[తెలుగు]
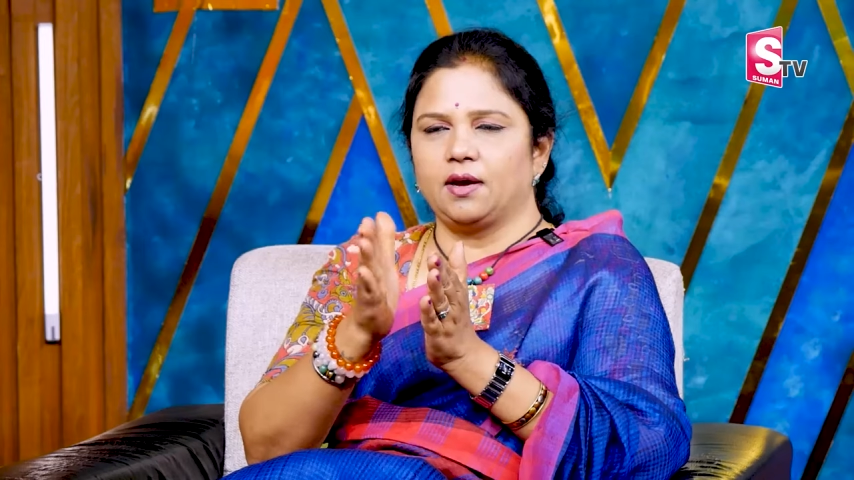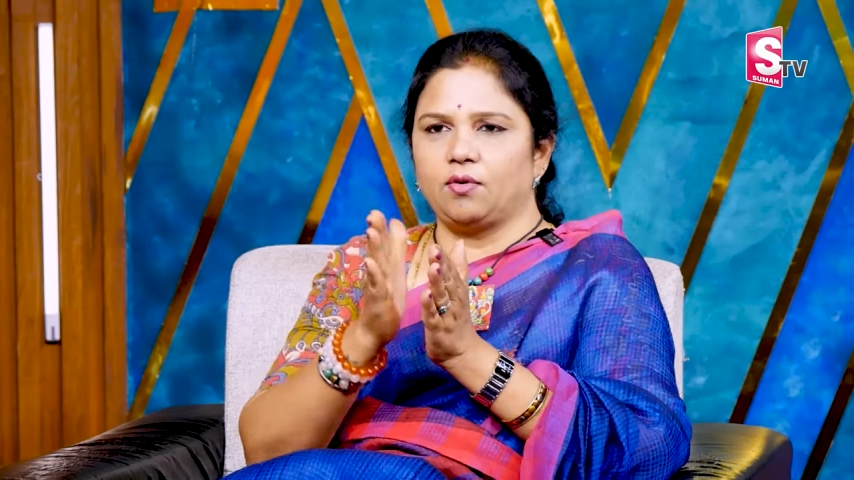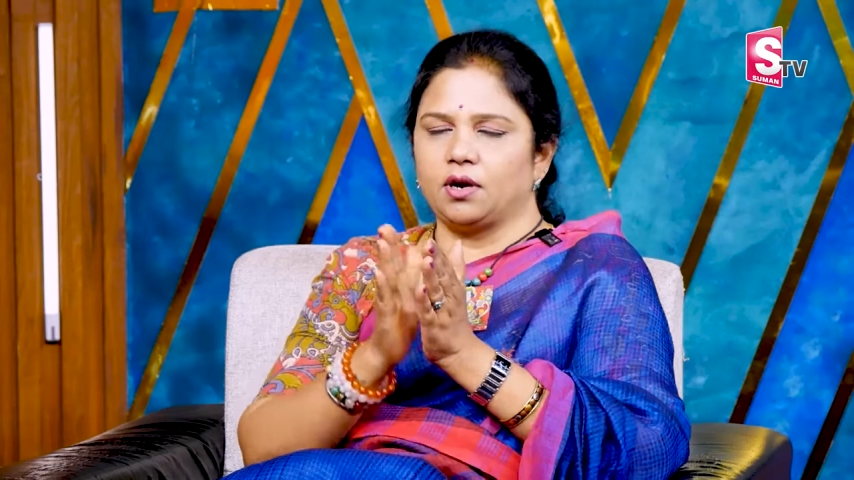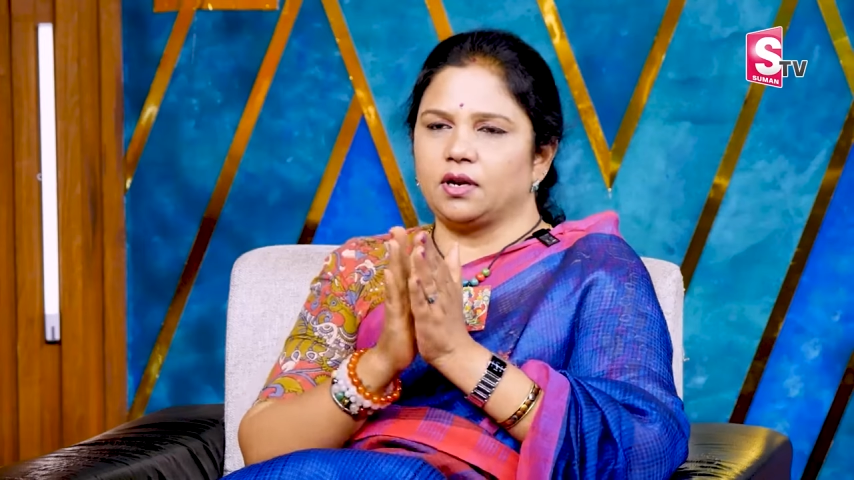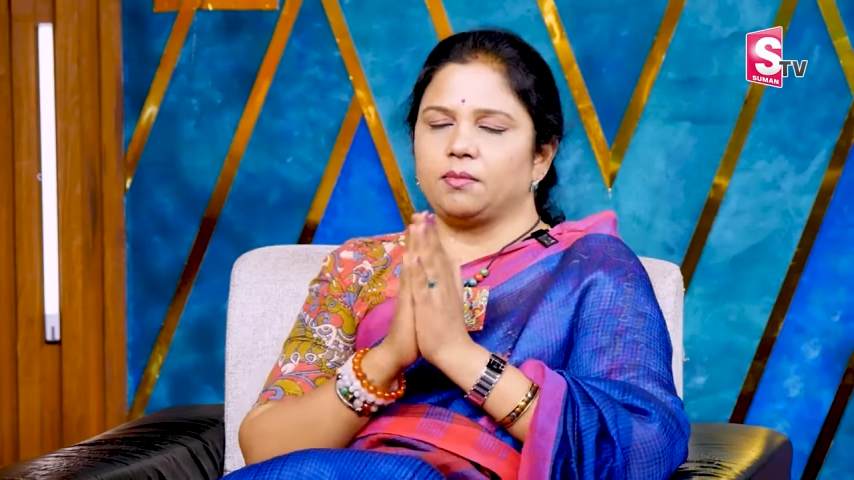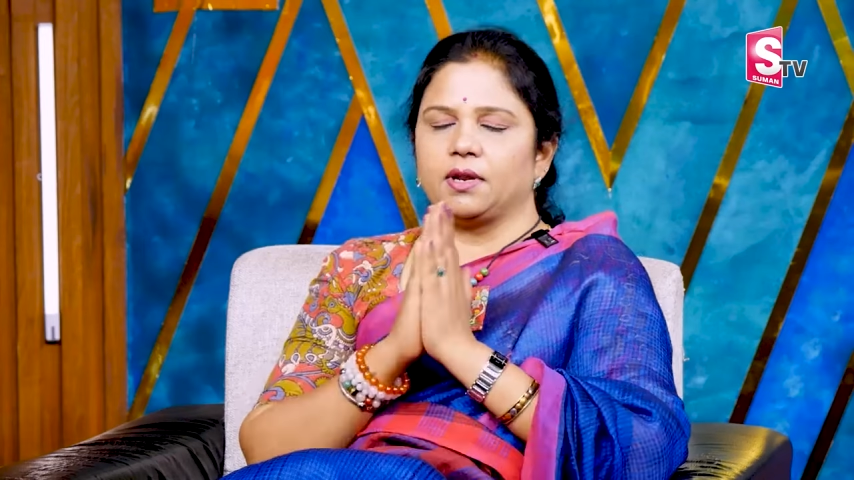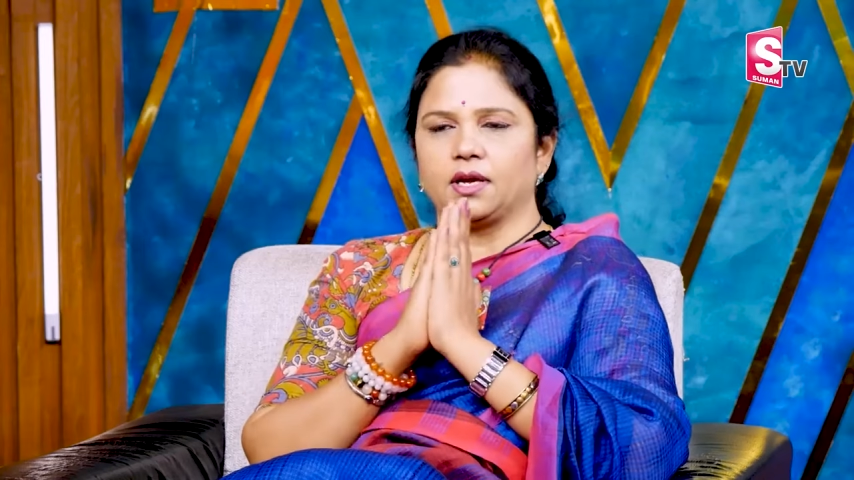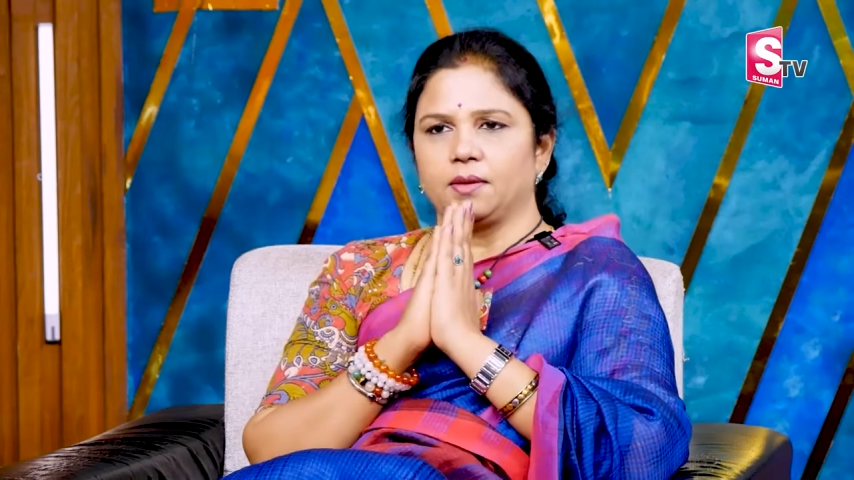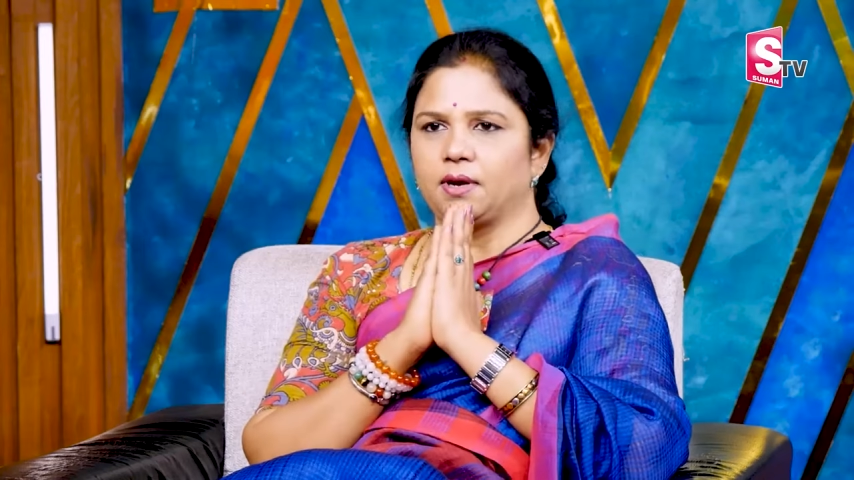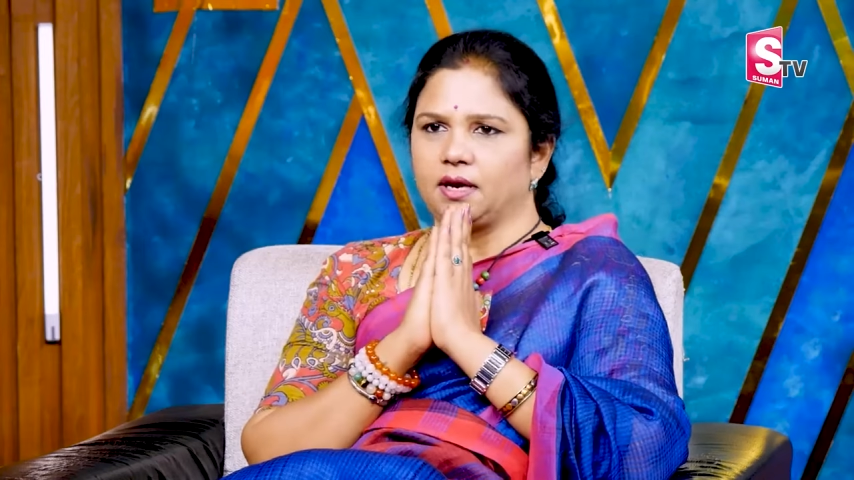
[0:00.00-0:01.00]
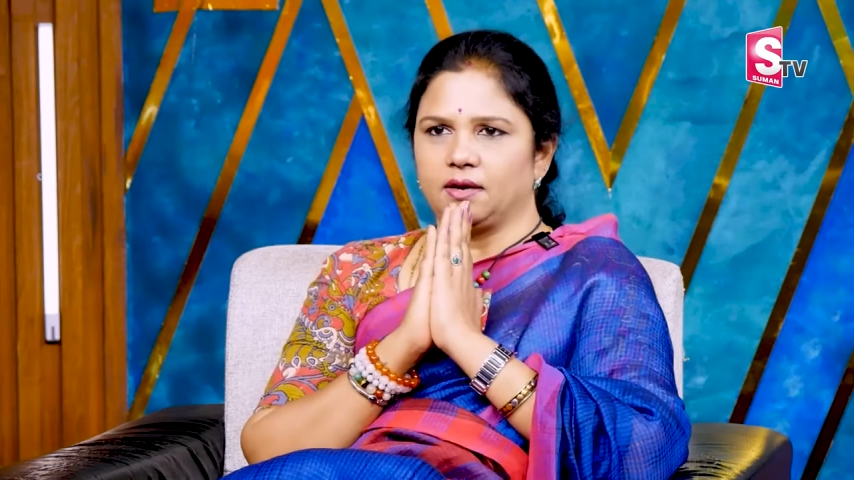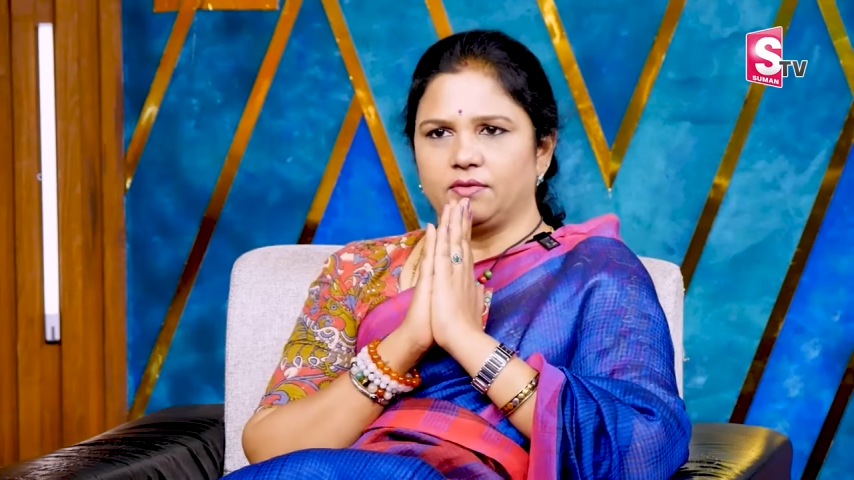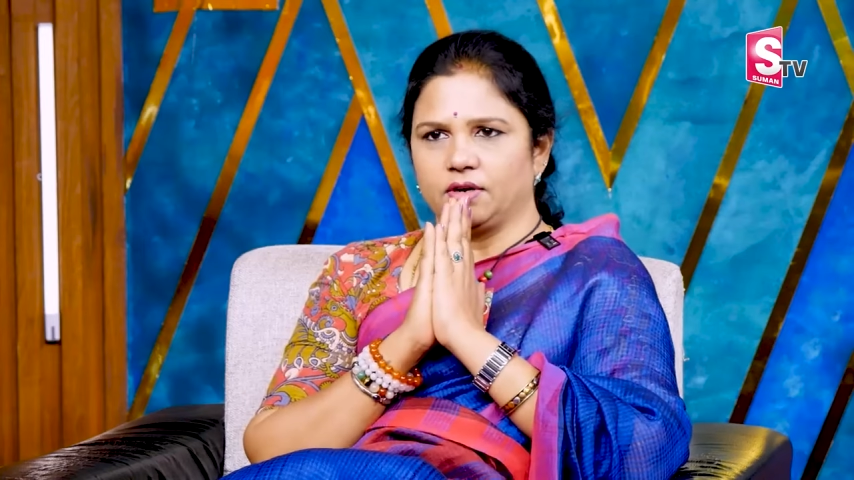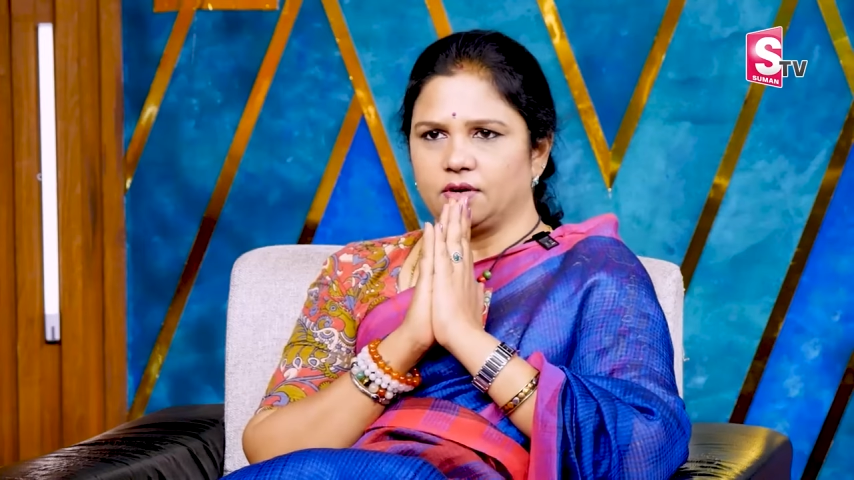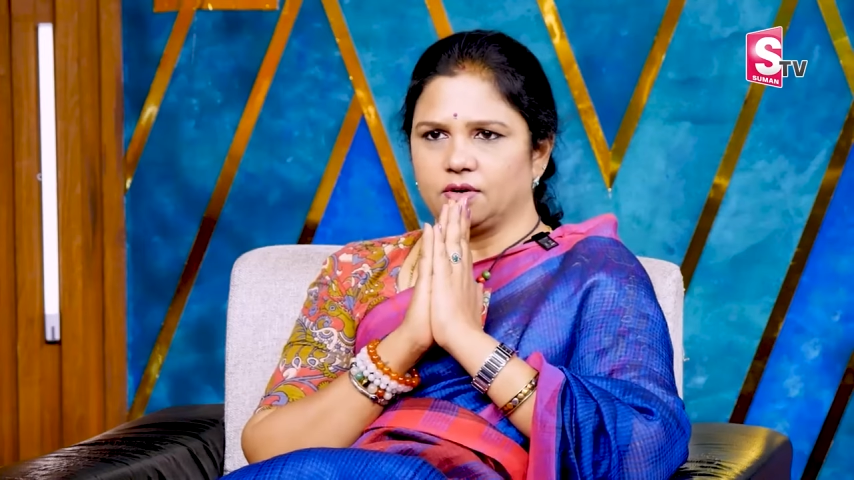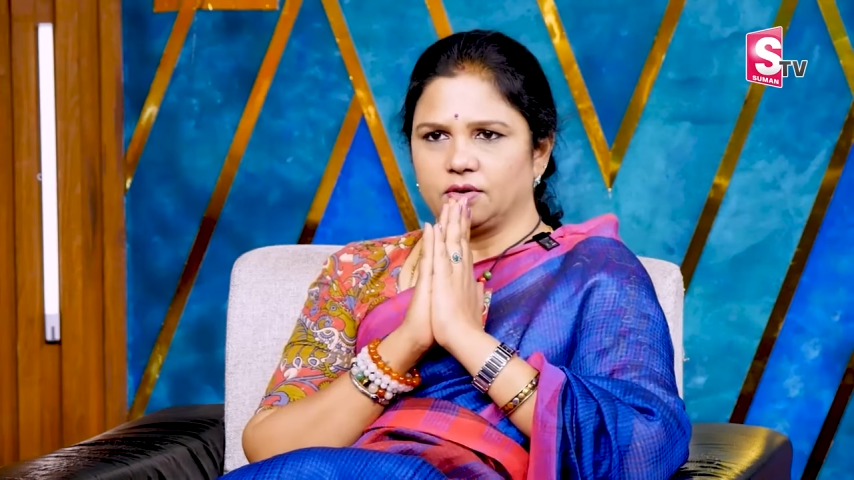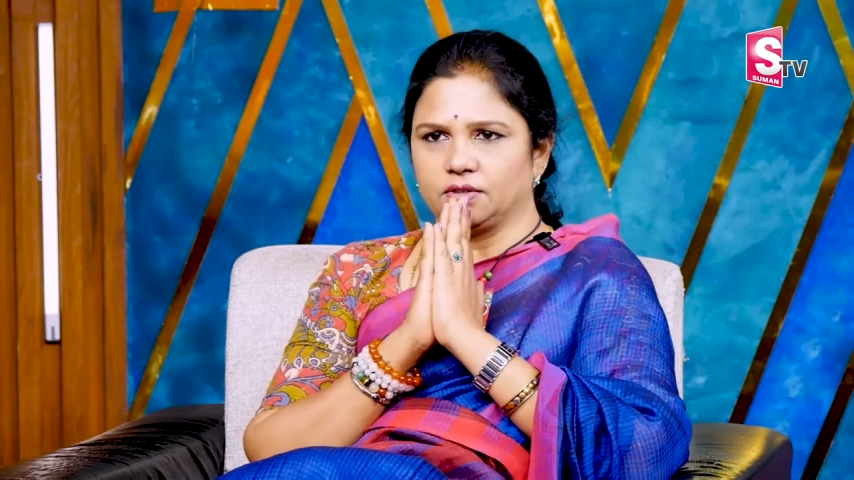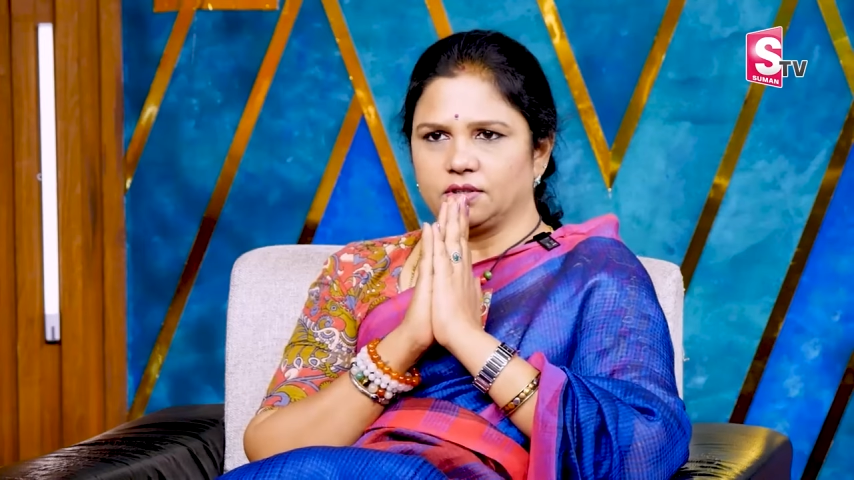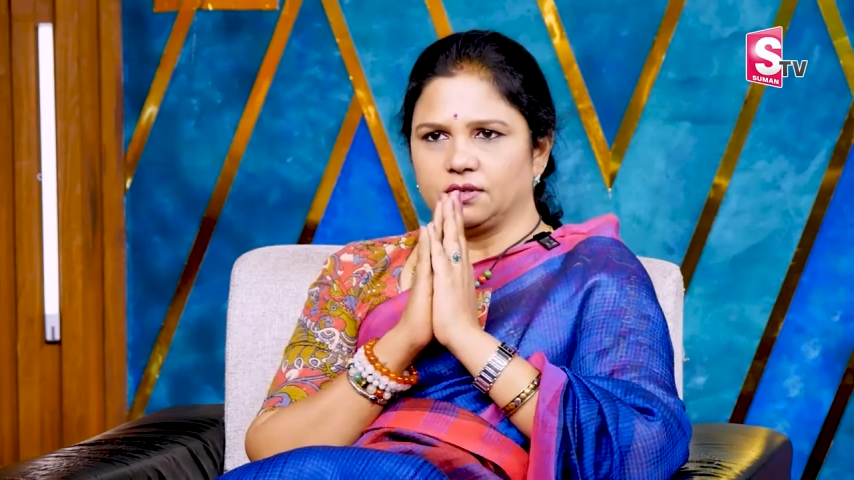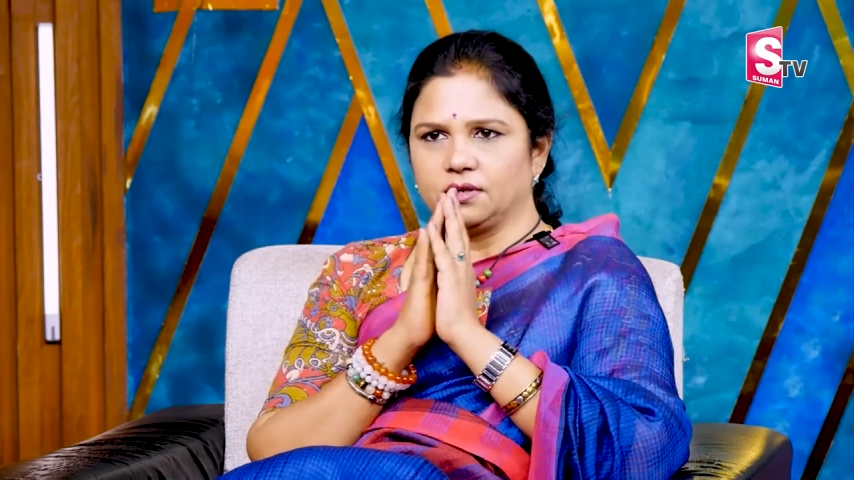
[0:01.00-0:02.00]
ఆ వాటర్ మనకి బాగా వర్కౌట్
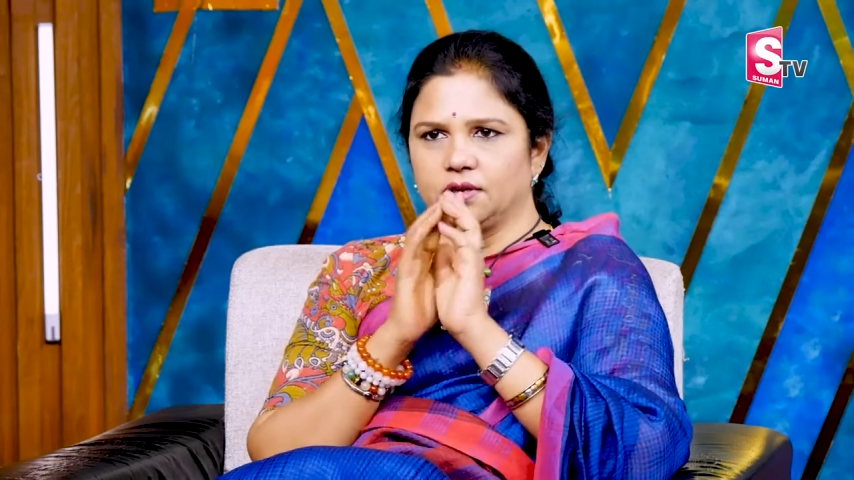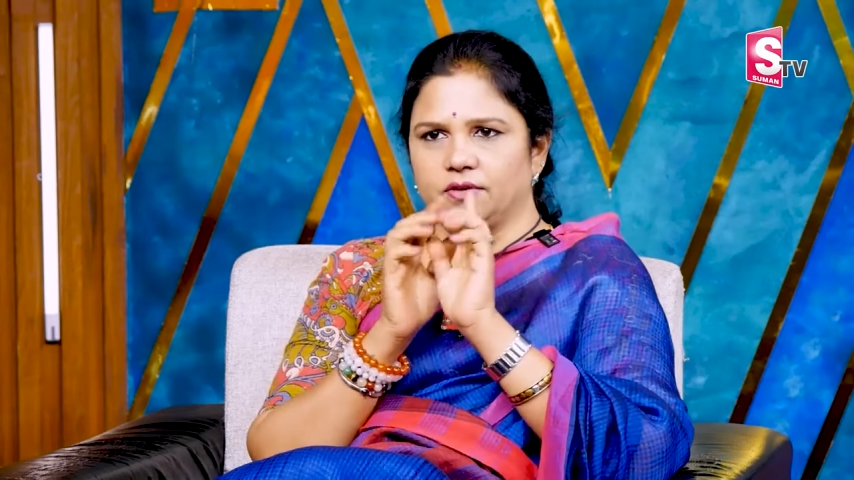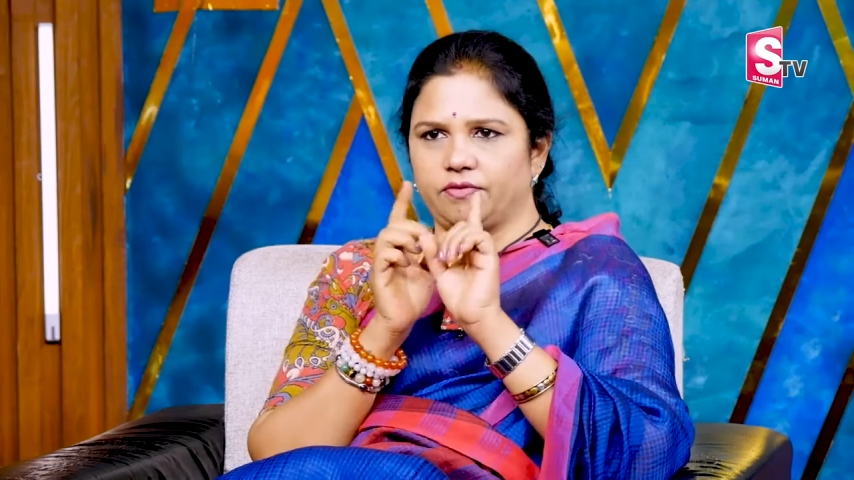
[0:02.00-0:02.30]
అవుతుంది